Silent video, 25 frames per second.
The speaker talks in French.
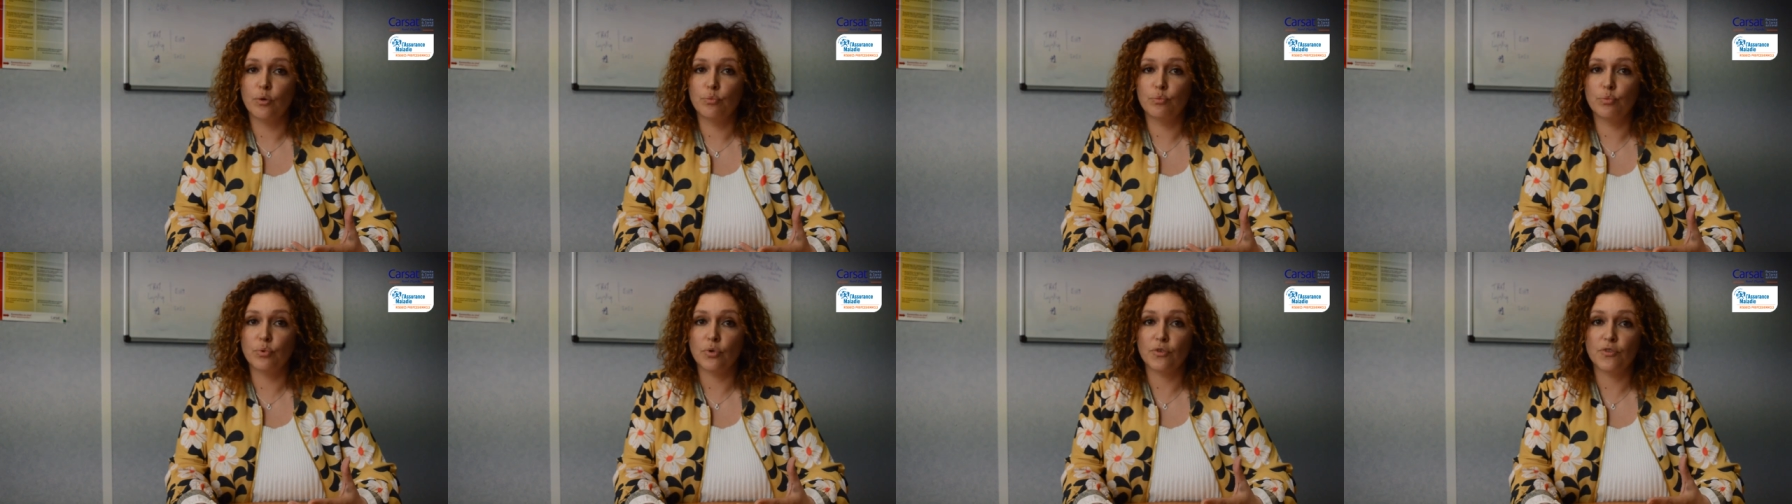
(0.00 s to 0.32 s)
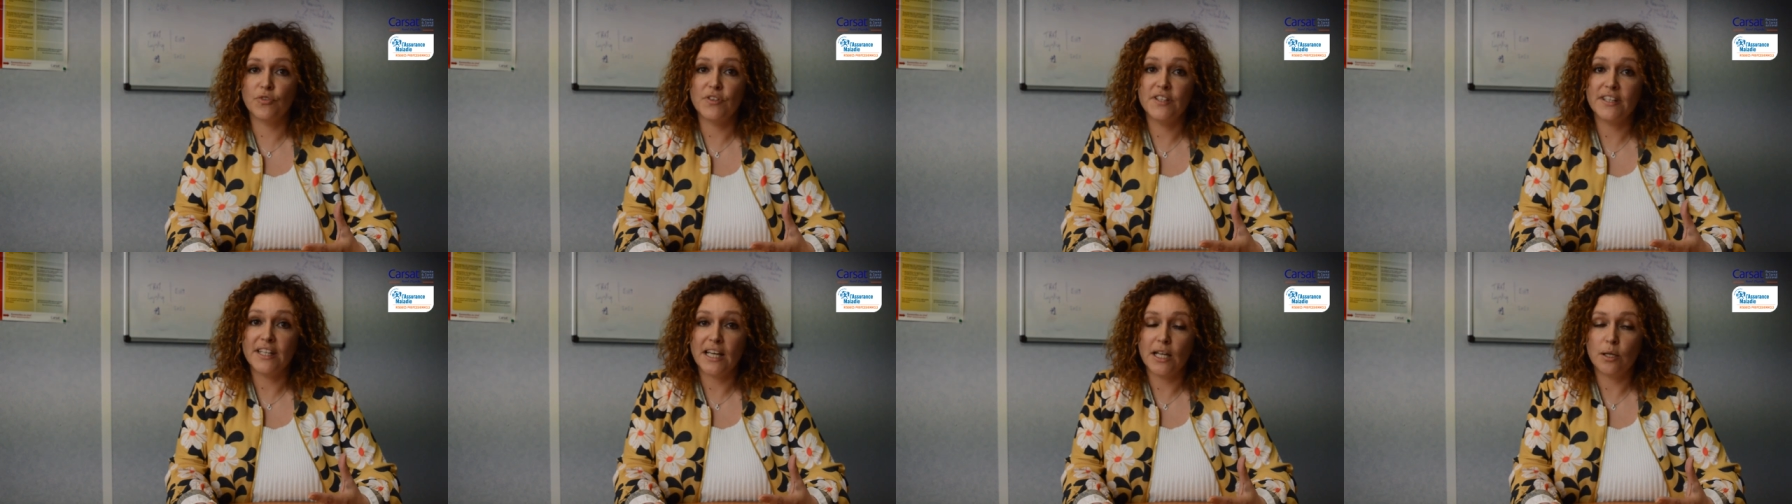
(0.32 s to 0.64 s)
pour
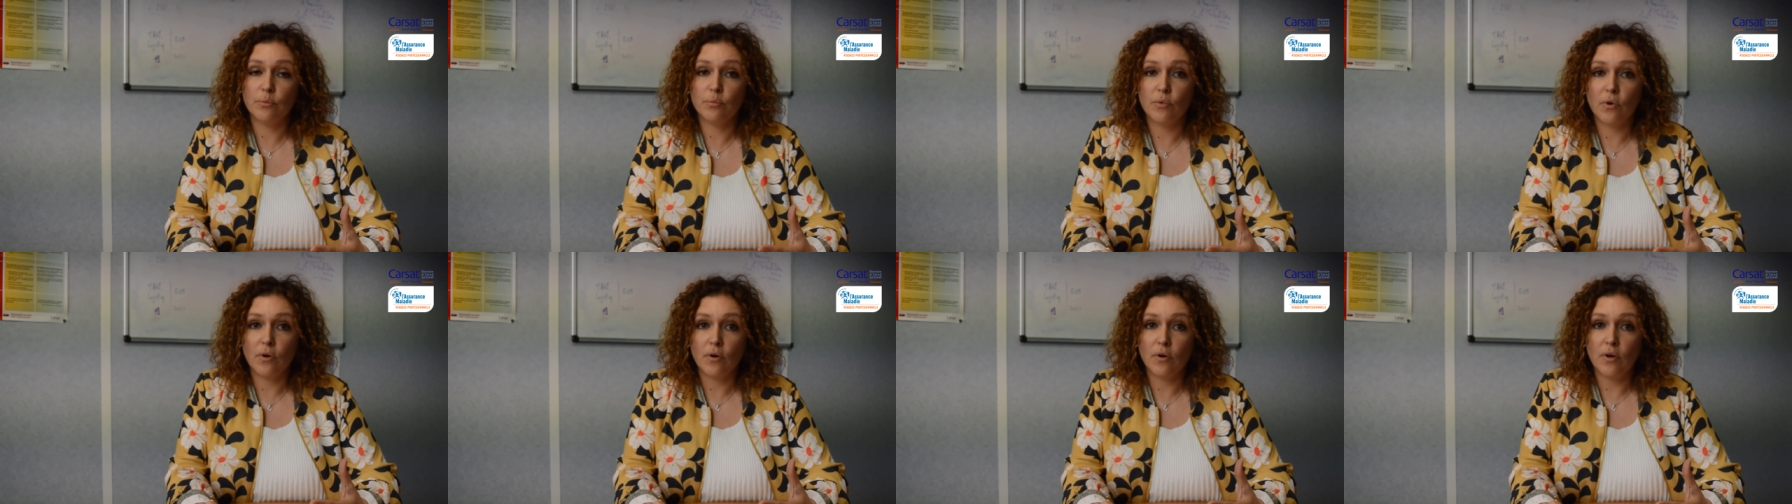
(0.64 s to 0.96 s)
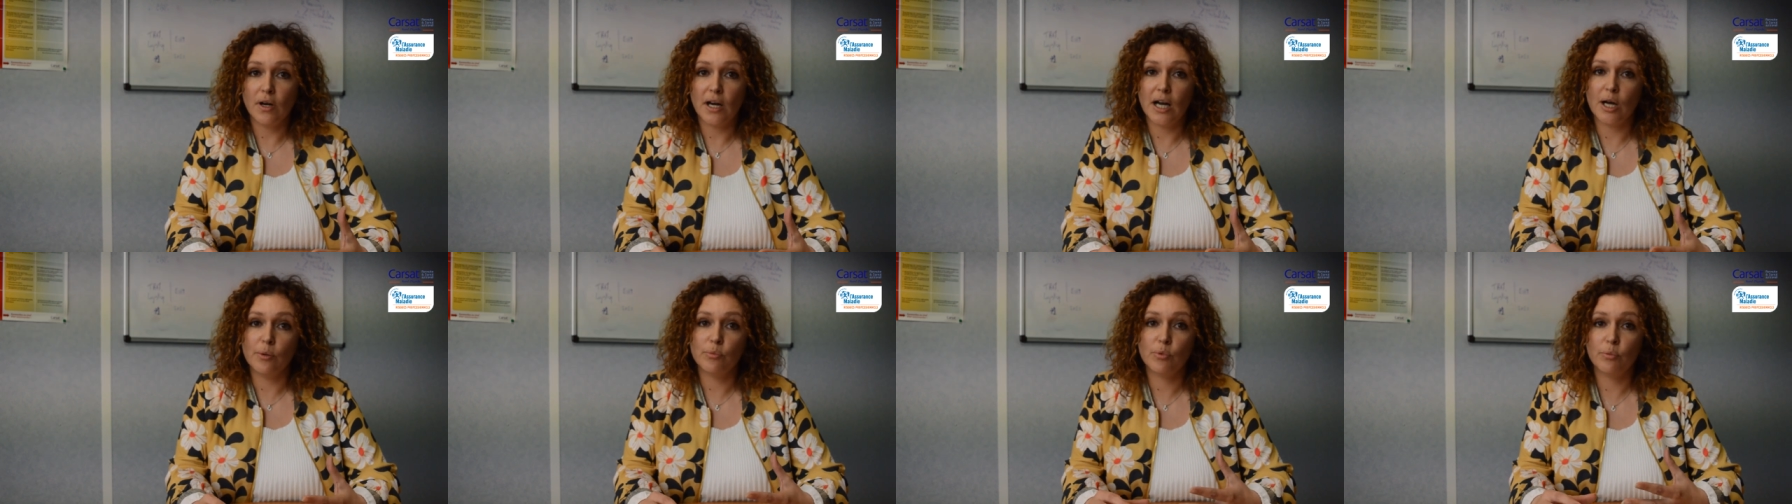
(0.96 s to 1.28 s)

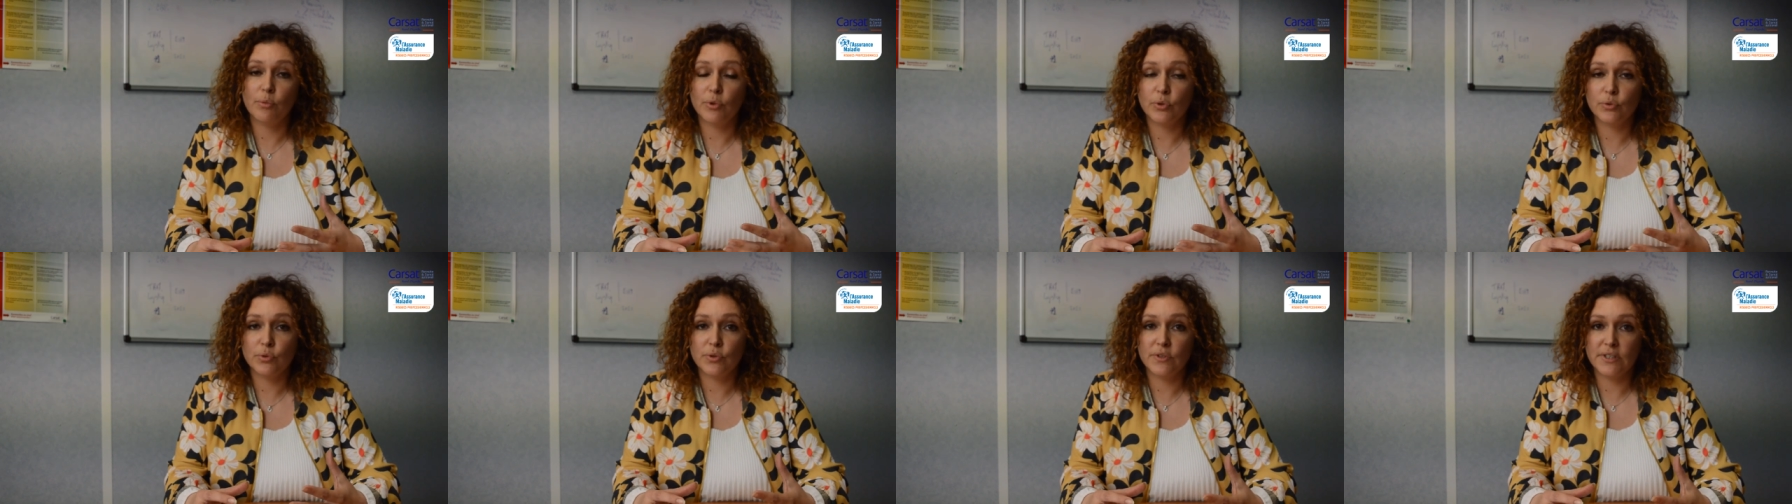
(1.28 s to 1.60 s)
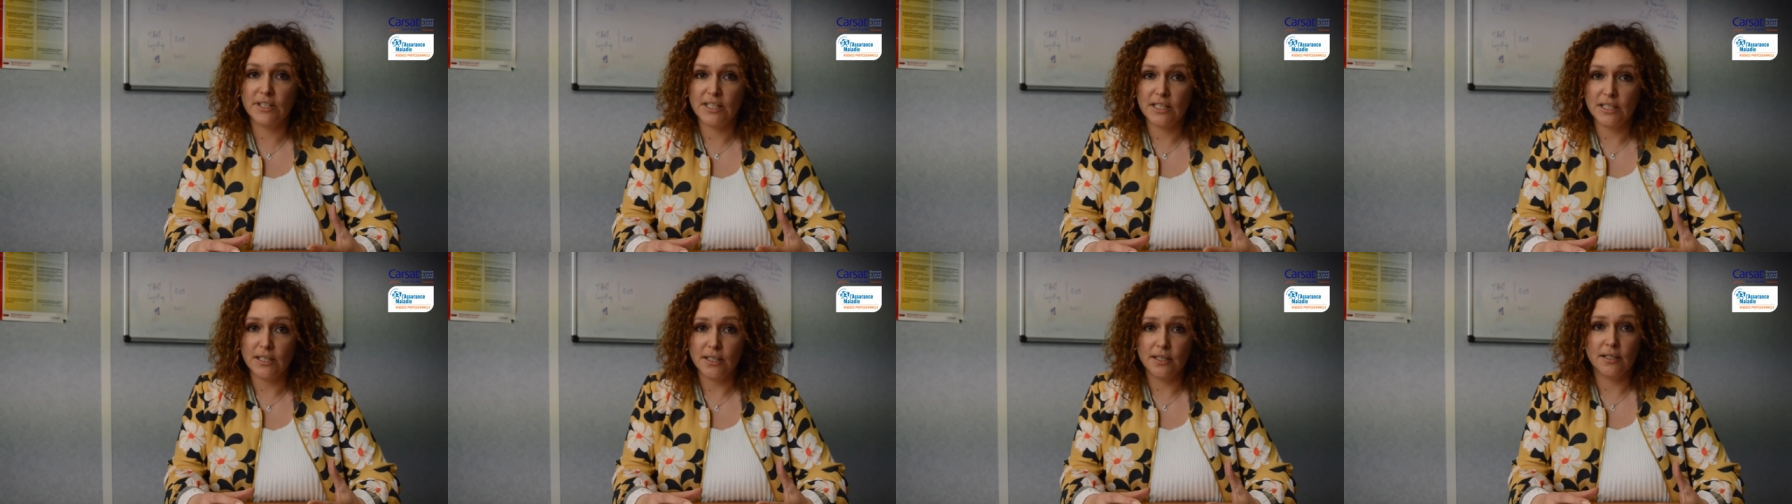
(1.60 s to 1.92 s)
finalement, à un moment
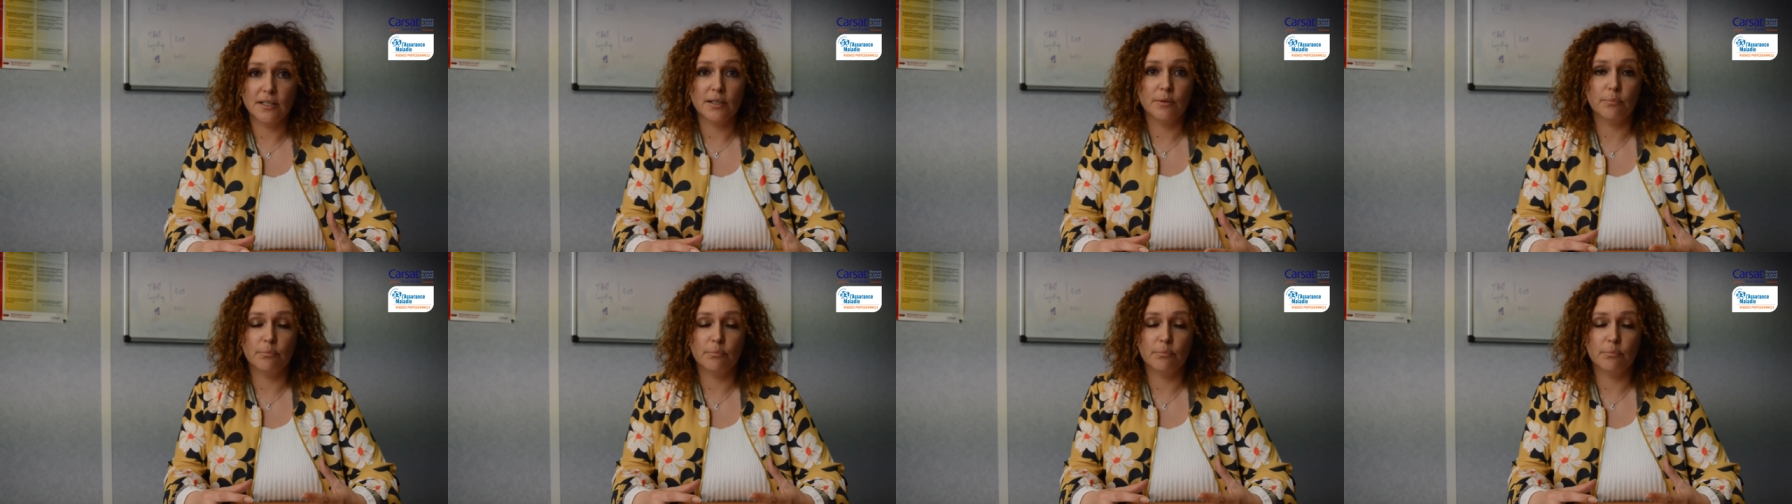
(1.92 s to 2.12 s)
donné,